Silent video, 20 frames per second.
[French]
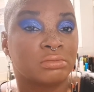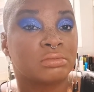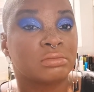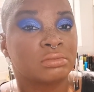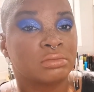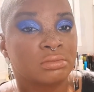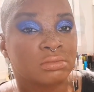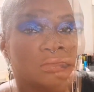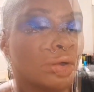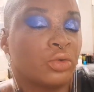
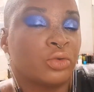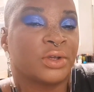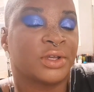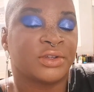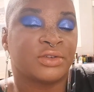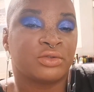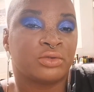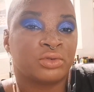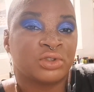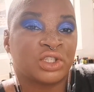Il est hors de
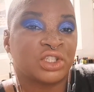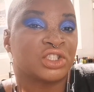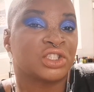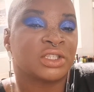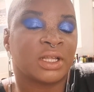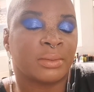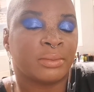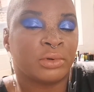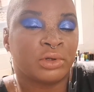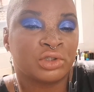question que
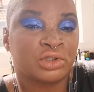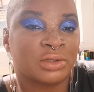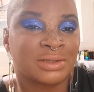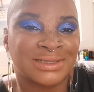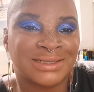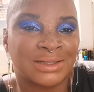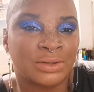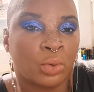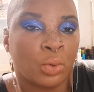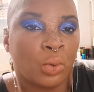j'achète un blush
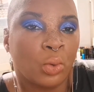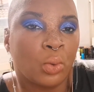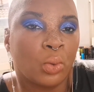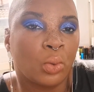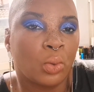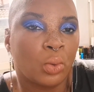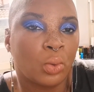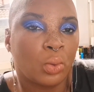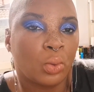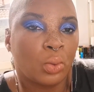35 euros.
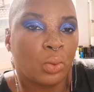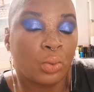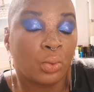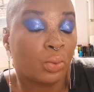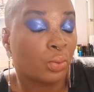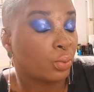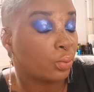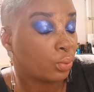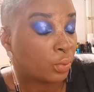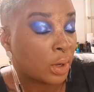
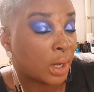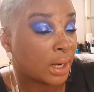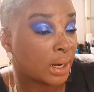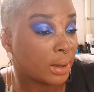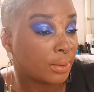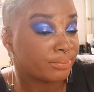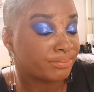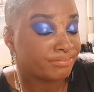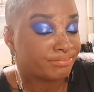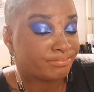Voilà.